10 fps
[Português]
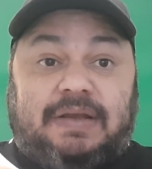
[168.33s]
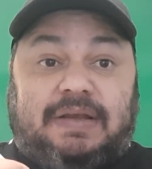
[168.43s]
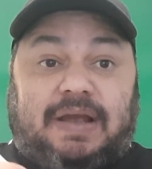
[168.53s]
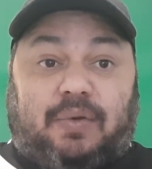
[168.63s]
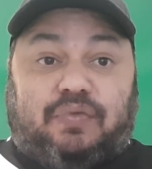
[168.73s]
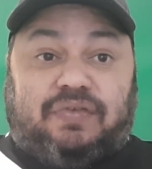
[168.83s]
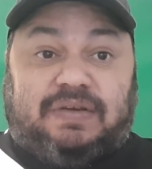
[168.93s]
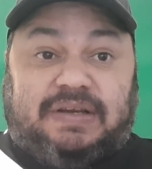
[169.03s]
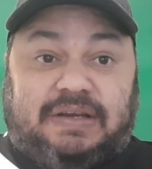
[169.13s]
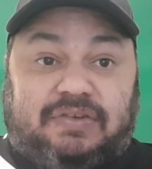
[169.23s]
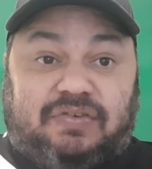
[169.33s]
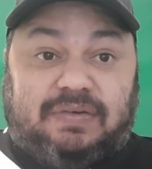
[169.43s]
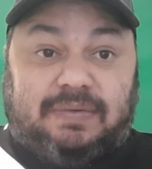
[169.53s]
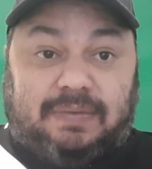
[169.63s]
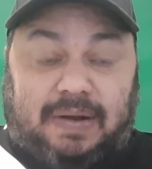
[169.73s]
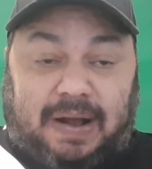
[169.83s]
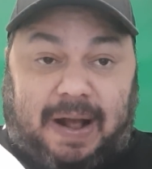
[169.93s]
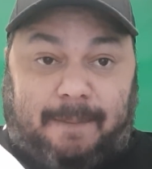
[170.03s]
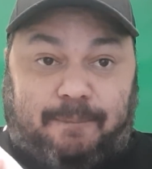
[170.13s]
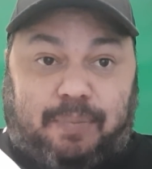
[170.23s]
E é o seguinte,
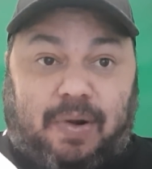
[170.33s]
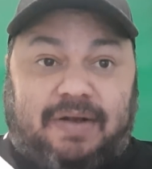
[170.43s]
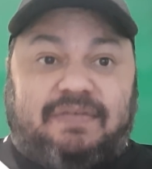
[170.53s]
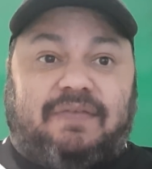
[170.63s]
após